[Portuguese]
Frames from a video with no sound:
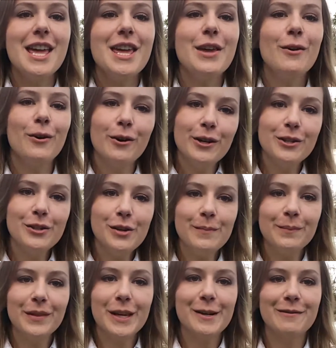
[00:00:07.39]
E hoje
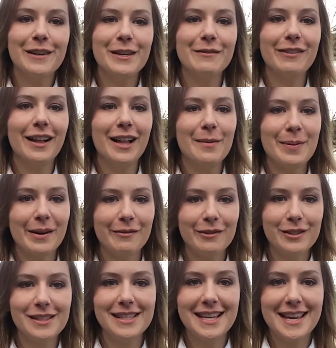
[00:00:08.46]
eu venho falar para
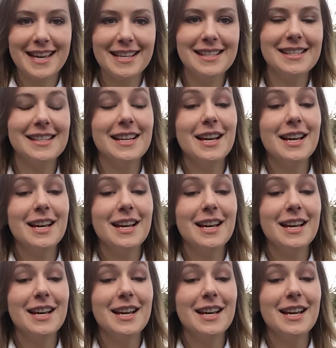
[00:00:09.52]
vocês